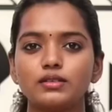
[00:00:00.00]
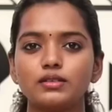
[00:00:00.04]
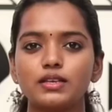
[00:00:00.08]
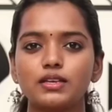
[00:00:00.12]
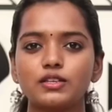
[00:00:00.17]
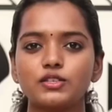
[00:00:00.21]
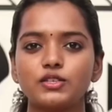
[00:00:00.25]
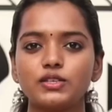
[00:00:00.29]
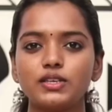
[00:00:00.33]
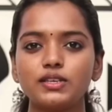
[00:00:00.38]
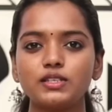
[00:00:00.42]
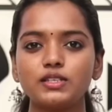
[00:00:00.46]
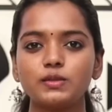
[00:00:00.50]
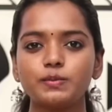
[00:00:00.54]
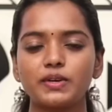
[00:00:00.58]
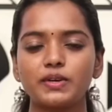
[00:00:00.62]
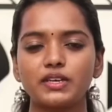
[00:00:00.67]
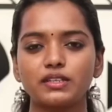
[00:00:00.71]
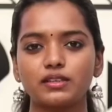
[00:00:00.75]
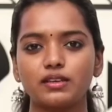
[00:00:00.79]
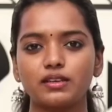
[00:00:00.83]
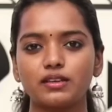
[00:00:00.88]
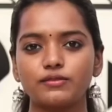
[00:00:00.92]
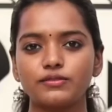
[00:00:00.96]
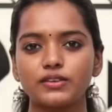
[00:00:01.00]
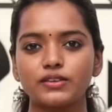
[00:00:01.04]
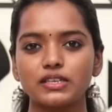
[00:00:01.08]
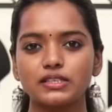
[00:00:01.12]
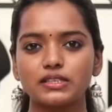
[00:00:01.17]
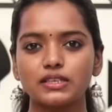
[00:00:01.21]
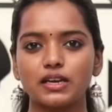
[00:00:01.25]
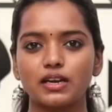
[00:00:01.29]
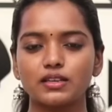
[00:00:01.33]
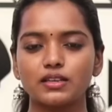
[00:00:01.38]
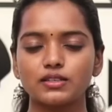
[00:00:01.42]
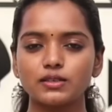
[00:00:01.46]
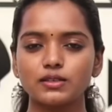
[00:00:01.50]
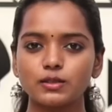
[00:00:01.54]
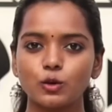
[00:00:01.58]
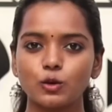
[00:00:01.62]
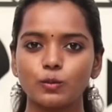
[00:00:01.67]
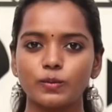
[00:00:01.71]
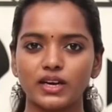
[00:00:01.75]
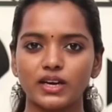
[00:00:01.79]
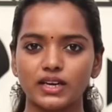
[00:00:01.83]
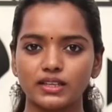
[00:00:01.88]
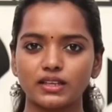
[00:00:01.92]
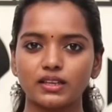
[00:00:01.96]
சார் ஜீன்ஸ் படத்தில் ஃபர்ஸ்ட்
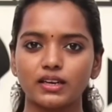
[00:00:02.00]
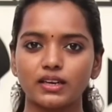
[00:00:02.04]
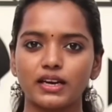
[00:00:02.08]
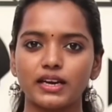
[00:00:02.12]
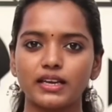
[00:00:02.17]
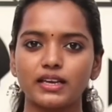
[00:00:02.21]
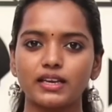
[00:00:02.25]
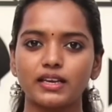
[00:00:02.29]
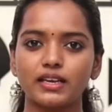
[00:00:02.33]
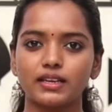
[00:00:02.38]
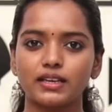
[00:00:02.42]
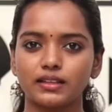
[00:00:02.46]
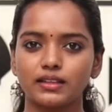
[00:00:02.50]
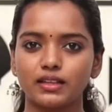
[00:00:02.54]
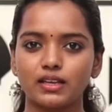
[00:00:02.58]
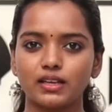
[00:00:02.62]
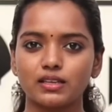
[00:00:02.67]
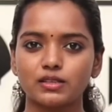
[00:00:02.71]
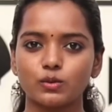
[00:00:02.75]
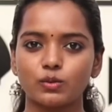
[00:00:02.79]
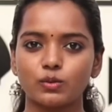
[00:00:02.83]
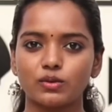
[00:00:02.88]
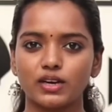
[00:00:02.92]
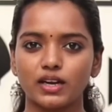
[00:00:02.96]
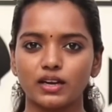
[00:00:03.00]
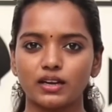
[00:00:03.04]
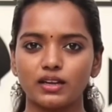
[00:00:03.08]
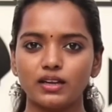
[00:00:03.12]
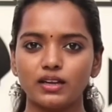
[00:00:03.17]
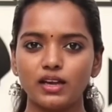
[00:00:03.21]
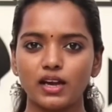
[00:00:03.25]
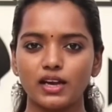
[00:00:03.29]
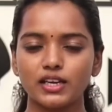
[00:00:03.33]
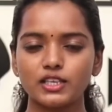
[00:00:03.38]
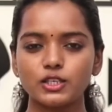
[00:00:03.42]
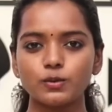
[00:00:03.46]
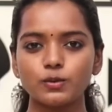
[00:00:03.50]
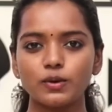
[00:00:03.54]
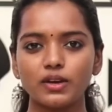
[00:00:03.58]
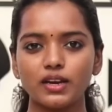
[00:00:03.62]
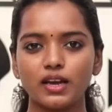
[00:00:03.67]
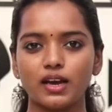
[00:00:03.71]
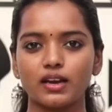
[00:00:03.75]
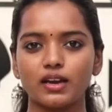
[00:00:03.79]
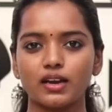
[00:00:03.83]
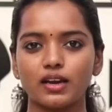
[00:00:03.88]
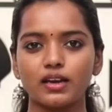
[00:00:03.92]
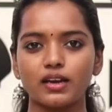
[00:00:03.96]
அஜித் குமார் தான் நடிக்க இருந்ததா சொல்கிறாங்க
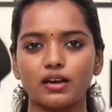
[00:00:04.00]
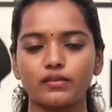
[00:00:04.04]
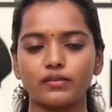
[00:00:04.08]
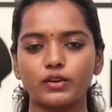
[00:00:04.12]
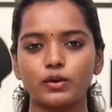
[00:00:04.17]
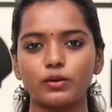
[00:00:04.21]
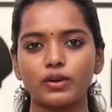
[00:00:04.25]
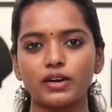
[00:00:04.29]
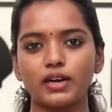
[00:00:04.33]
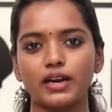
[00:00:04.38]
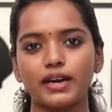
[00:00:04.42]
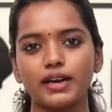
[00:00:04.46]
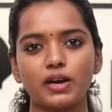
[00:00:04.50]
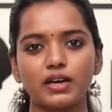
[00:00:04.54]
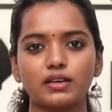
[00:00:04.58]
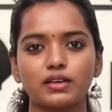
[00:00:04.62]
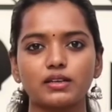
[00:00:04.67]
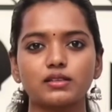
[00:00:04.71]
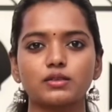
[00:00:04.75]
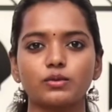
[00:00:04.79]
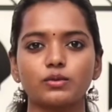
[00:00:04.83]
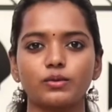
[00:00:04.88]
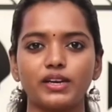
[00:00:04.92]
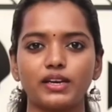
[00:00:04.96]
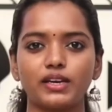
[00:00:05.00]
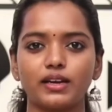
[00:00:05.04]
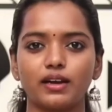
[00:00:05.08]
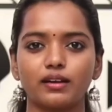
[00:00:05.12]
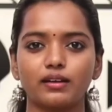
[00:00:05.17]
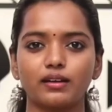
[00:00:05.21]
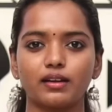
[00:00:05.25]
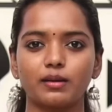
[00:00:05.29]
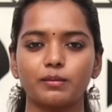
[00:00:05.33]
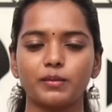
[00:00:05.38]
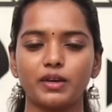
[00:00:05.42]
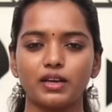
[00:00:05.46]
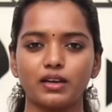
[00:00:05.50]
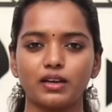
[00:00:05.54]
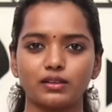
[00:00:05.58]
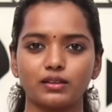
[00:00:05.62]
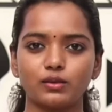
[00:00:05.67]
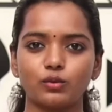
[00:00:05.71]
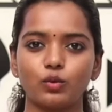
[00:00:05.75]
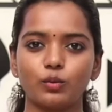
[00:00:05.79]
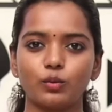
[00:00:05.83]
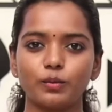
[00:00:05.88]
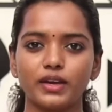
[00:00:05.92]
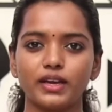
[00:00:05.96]
ஐஸ்வர்யா ராய் அவரோட நடிக்க மாட்டேன்னு
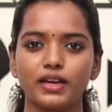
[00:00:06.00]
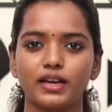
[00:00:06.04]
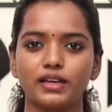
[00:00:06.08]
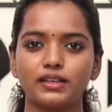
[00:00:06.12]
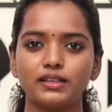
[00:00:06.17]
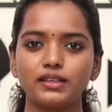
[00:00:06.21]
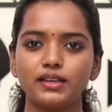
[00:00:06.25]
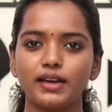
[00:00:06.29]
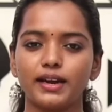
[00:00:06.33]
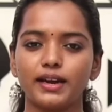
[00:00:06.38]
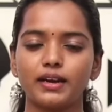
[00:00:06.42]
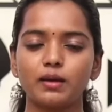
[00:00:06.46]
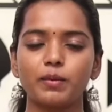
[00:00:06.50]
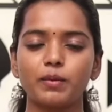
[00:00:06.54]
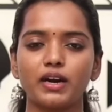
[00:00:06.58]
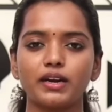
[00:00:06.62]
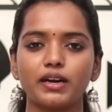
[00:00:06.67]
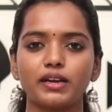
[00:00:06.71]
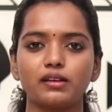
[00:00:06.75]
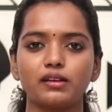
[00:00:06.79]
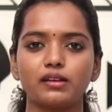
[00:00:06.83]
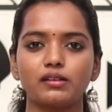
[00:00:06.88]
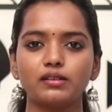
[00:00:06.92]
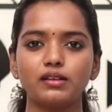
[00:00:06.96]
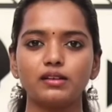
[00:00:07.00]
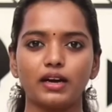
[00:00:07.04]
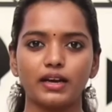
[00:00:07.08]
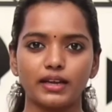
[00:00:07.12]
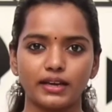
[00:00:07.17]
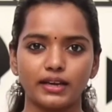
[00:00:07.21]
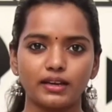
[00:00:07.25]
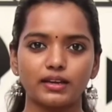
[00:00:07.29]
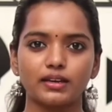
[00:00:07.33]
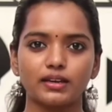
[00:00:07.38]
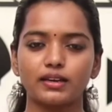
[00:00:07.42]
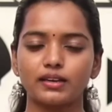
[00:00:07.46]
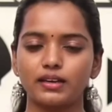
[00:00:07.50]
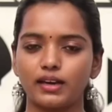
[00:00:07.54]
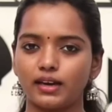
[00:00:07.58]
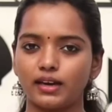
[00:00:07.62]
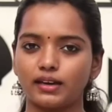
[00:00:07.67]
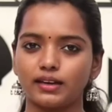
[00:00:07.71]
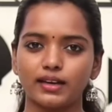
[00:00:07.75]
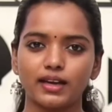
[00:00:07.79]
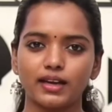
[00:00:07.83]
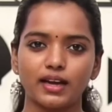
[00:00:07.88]
சொல்லிட்டாங்களாமே அது உண்மையானு எடப்பாடியிலிருந்து ஹரிஹரன்